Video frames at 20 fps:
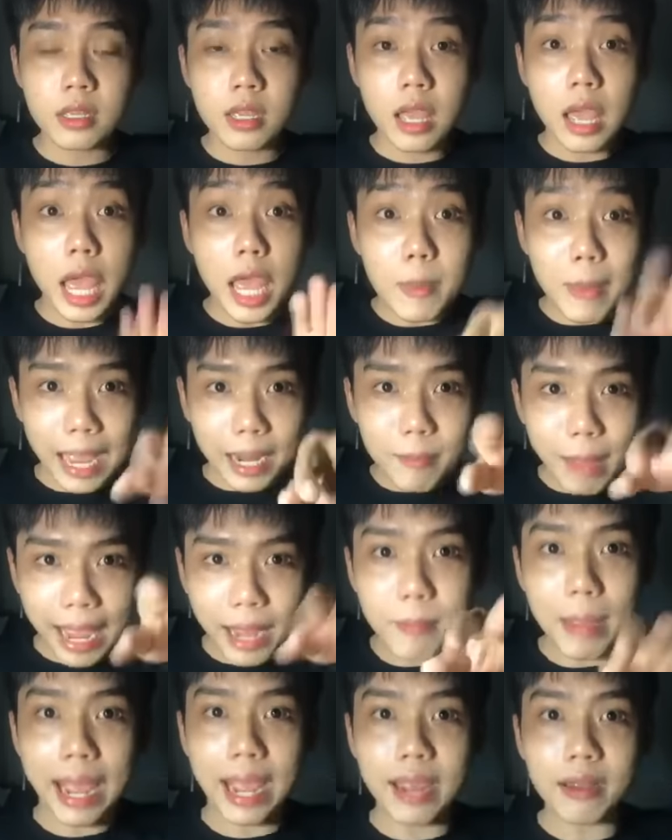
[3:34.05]
ê bạn
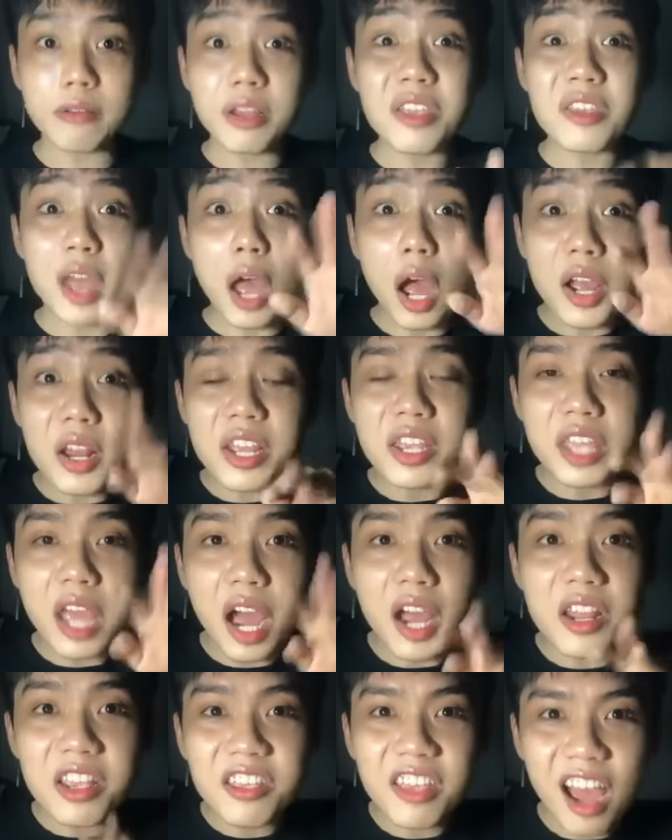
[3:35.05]
bạn bạn đi chơi đi
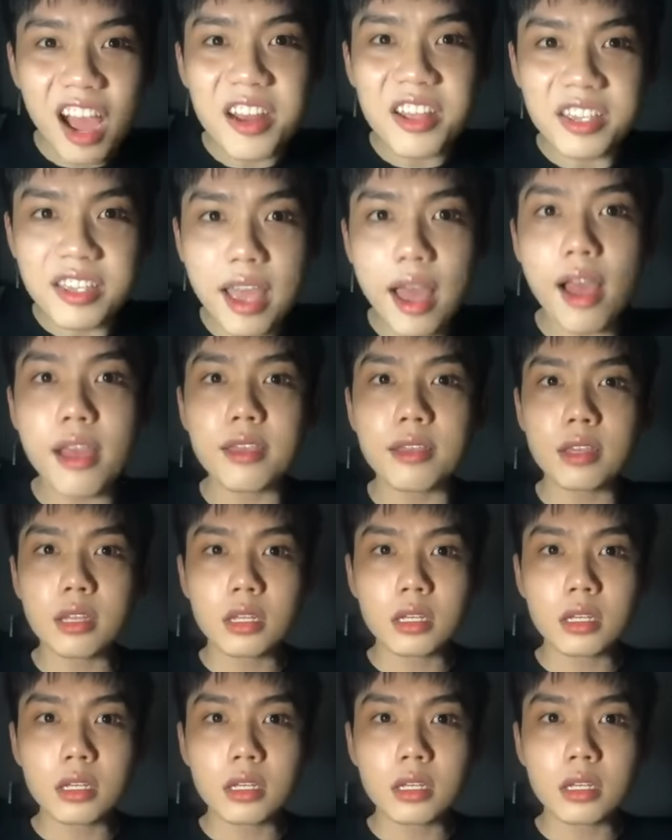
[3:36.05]
chơi đi chơi đi chơi